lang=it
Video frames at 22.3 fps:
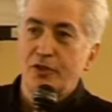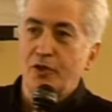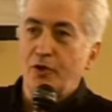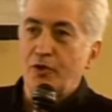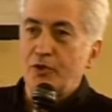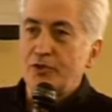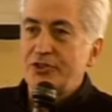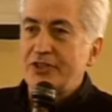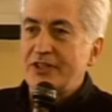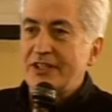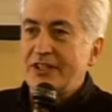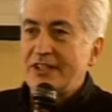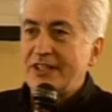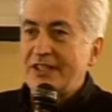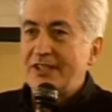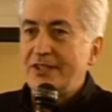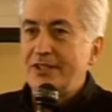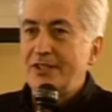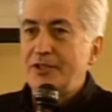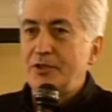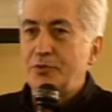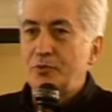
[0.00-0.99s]
cose
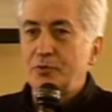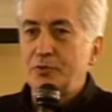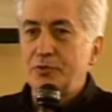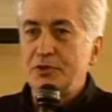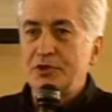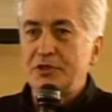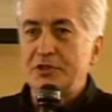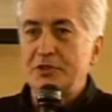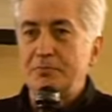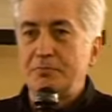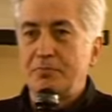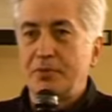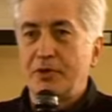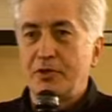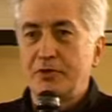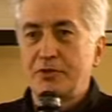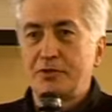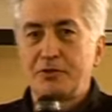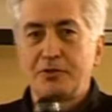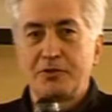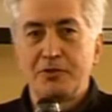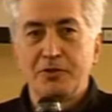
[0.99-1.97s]
chi, di cui si
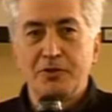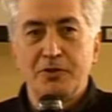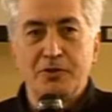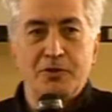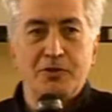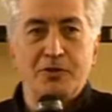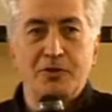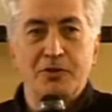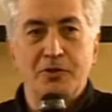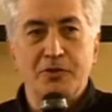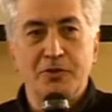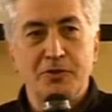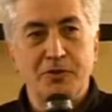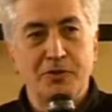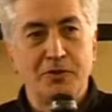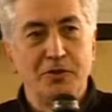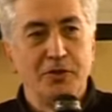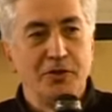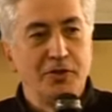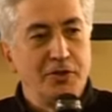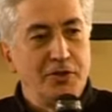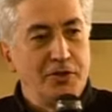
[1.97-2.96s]

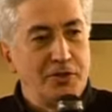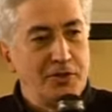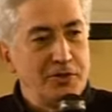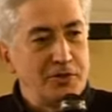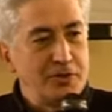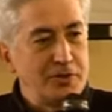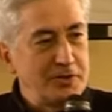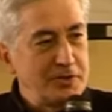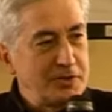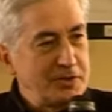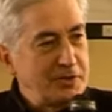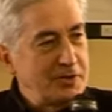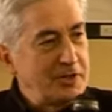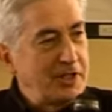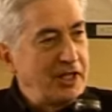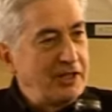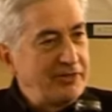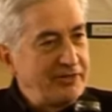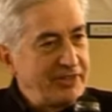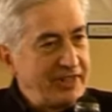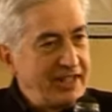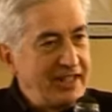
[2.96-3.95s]
possono eh,
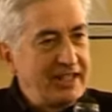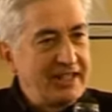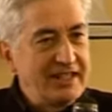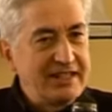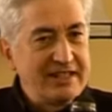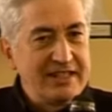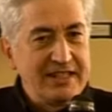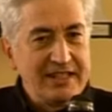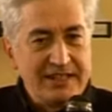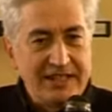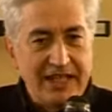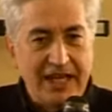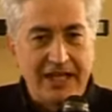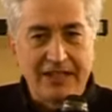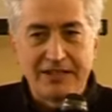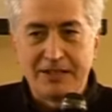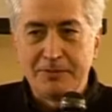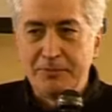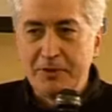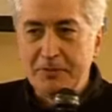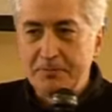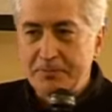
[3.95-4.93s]
avere dei
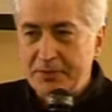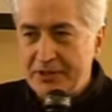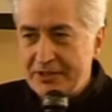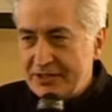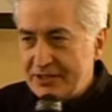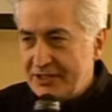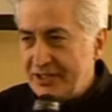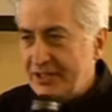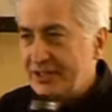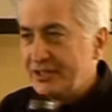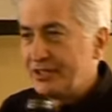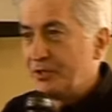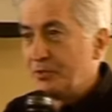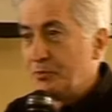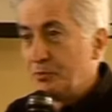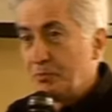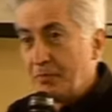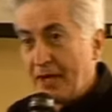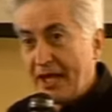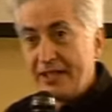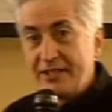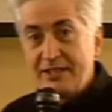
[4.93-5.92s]
dati ben precisi,
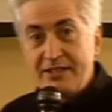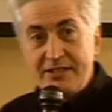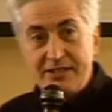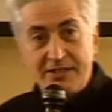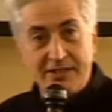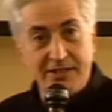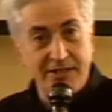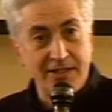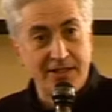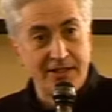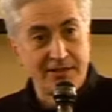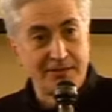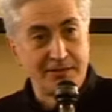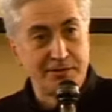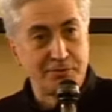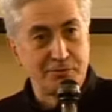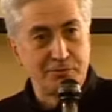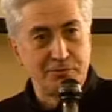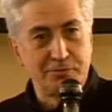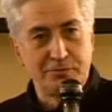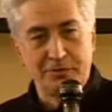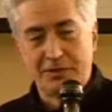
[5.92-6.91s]
numerici
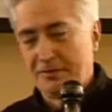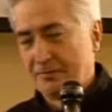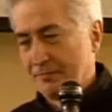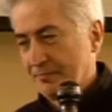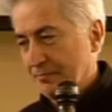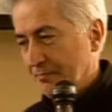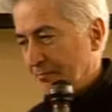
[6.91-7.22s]
addirittura.